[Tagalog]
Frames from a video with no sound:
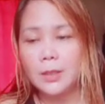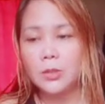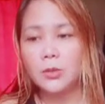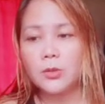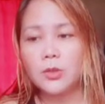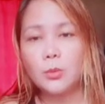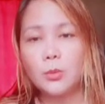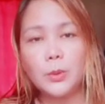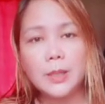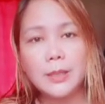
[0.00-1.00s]
So yung
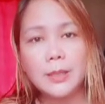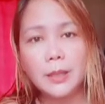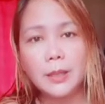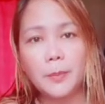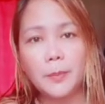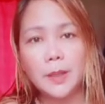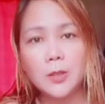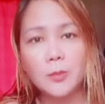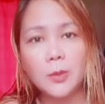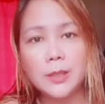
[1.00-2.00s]
super sticker, pag may
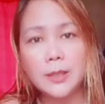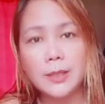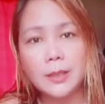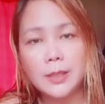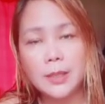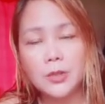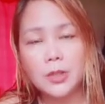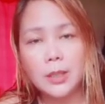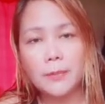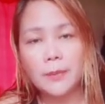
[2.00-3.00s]
na super sticker sa iyo
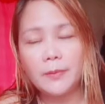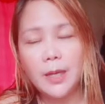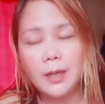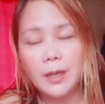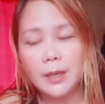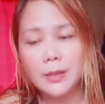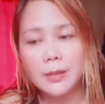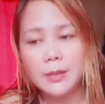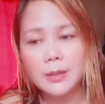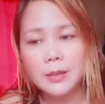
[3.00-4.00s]
diyan na
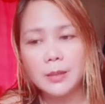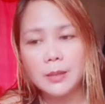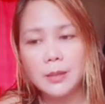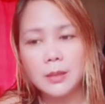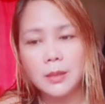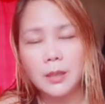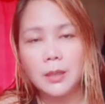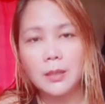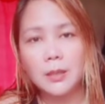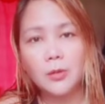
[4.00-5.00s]

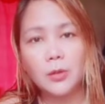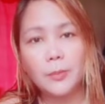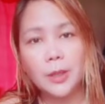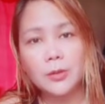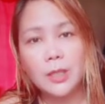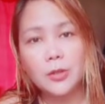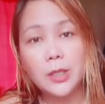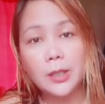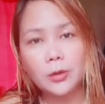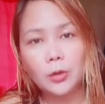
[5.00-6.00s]
$5, siguro meron sa iyo
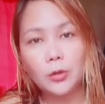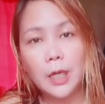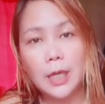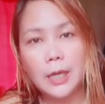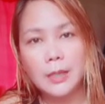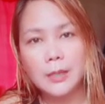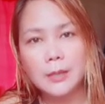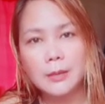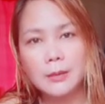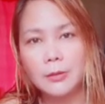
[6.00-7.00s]
diyan $2.
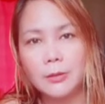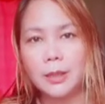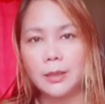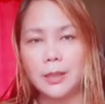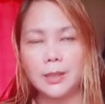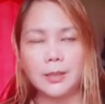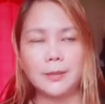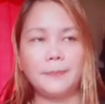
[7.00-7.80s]
Oh, at least.